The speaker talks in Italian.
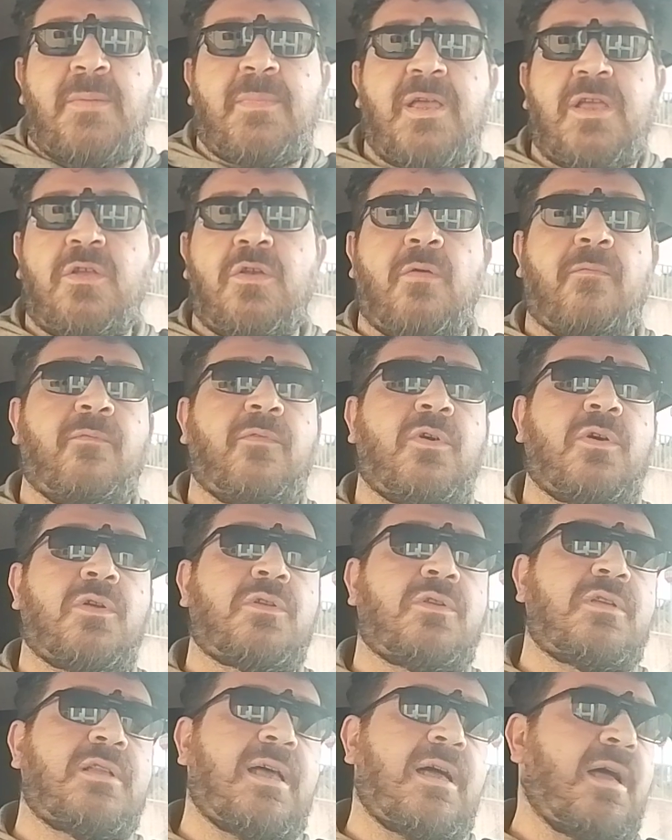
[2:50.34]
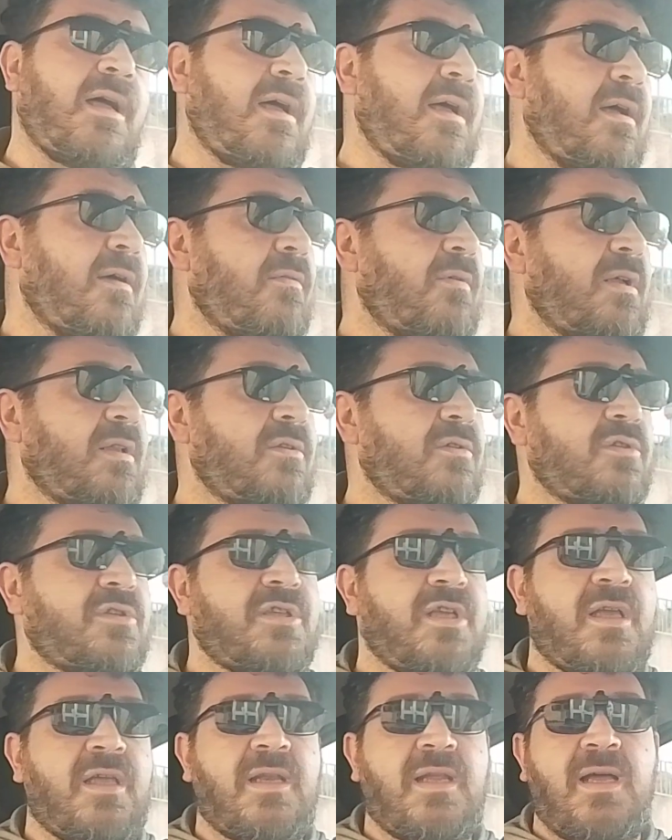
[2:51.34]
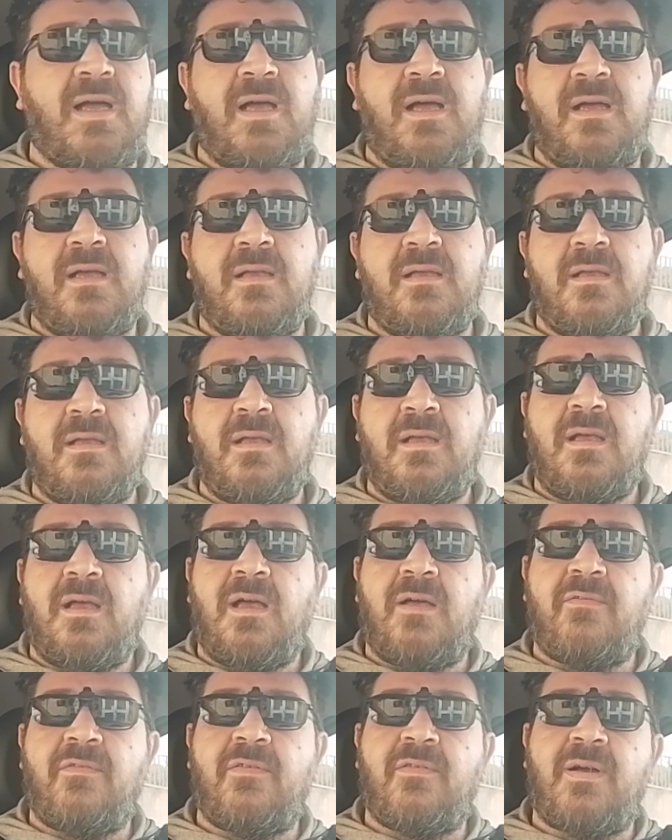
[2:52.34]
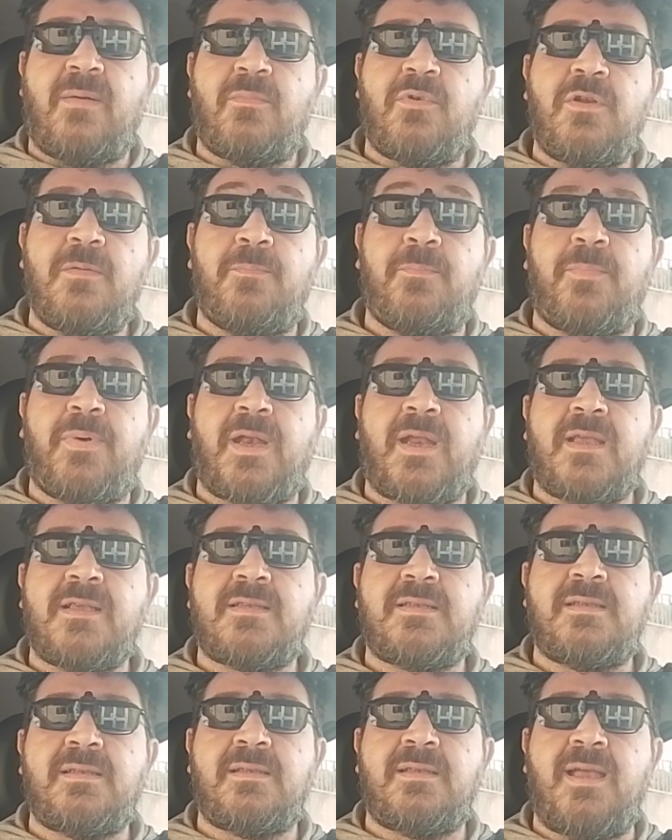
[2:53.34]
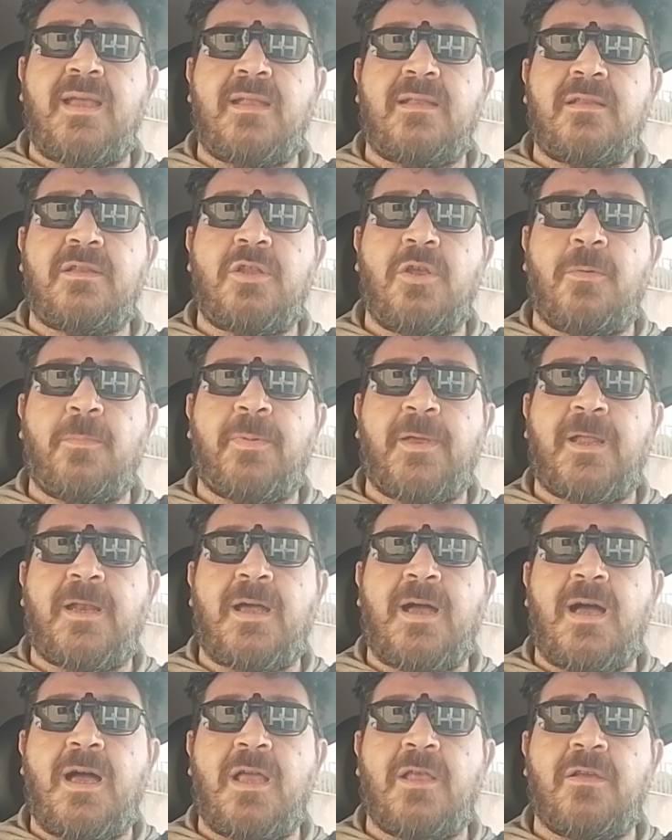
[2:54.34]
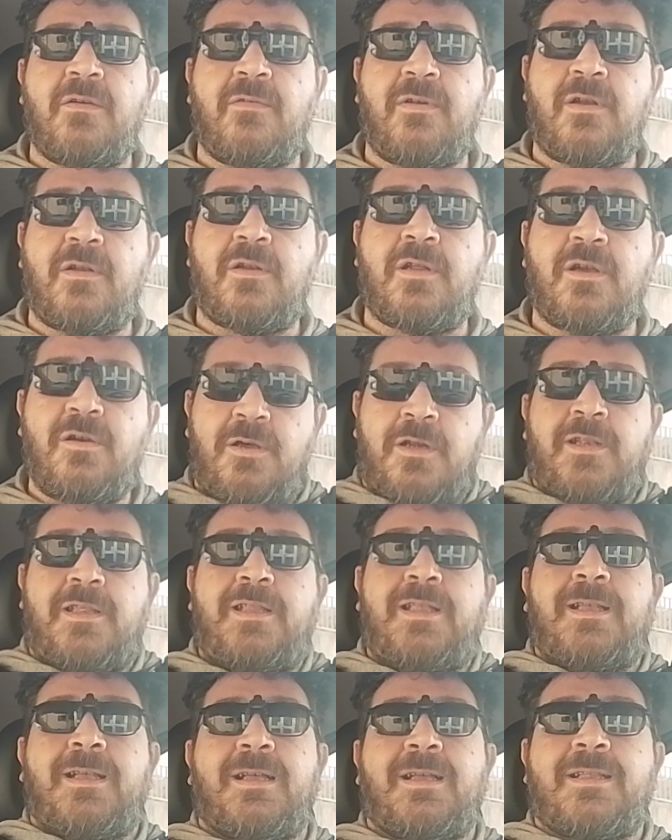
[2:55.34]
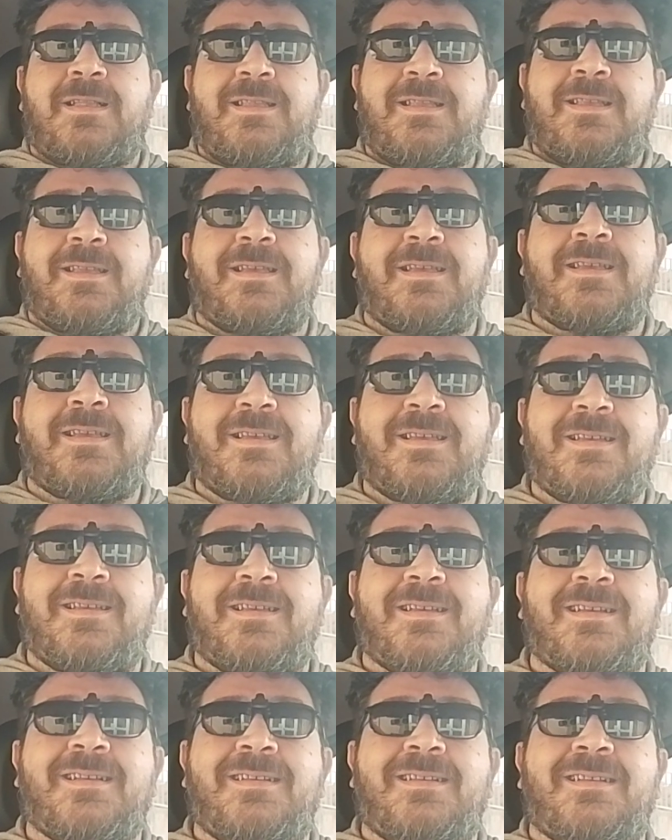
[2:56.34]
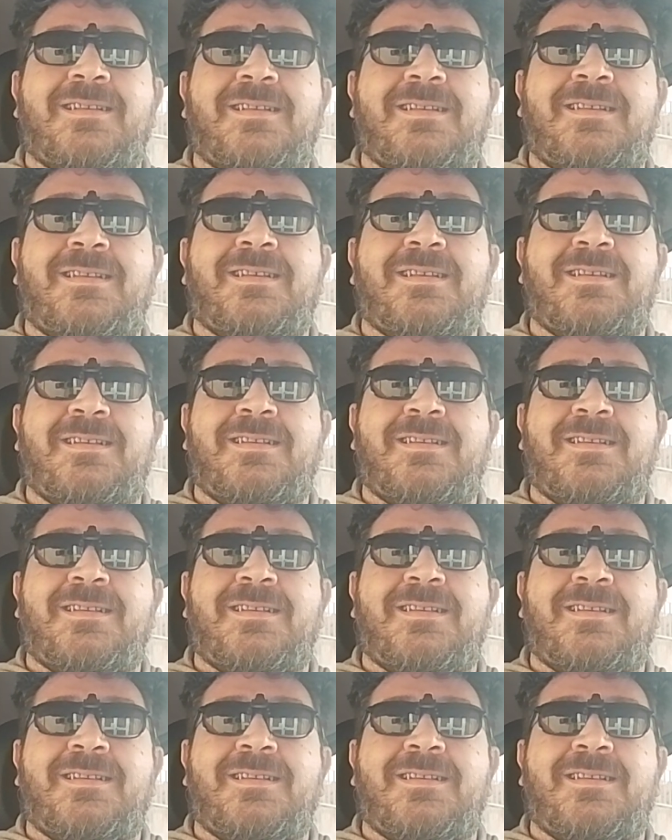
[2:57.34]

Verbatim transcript: Vabbè, io non voto da quando c'era avevamo il presidente operaio, ve lo ricordate?